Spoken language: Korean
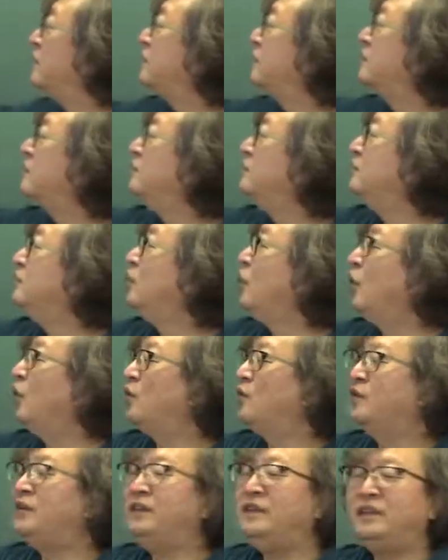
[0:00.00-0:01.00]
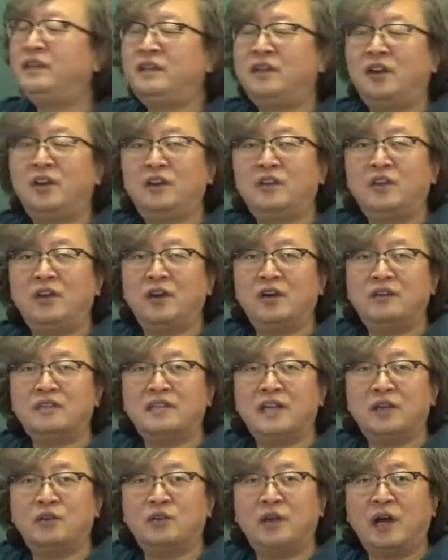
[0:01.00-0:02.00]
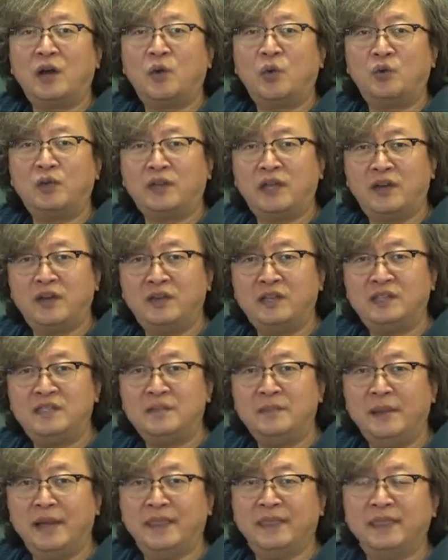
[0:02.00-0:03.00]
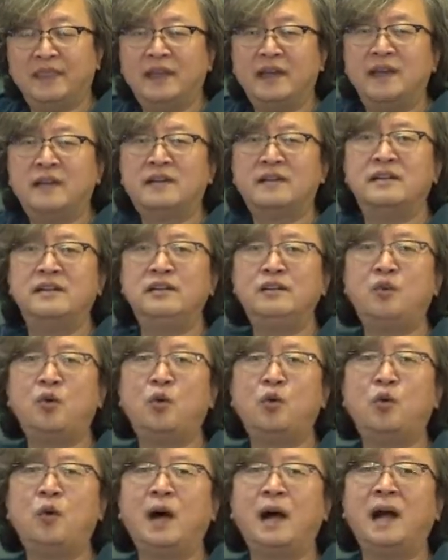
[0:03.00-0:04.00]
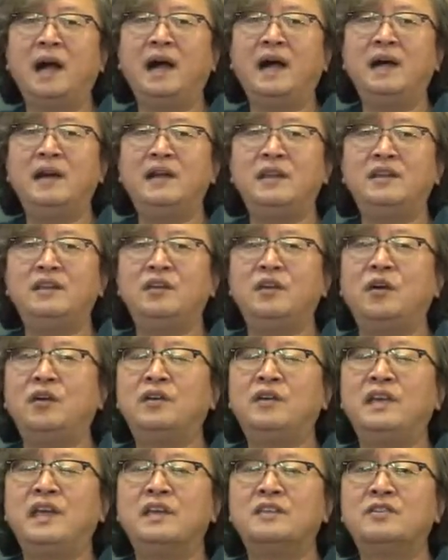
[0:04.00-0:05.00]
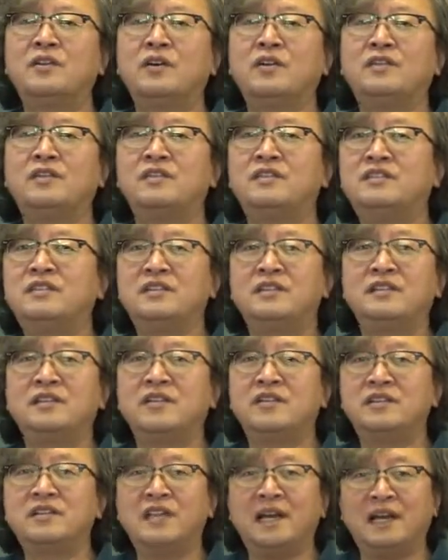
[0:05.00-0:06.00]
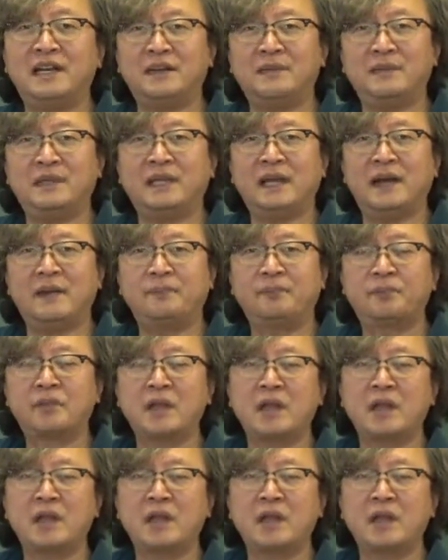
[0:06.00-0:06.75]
등록의 결격사유라고 되어 있지만 그 효과가 여기에서 그치는 것이 아닙니다.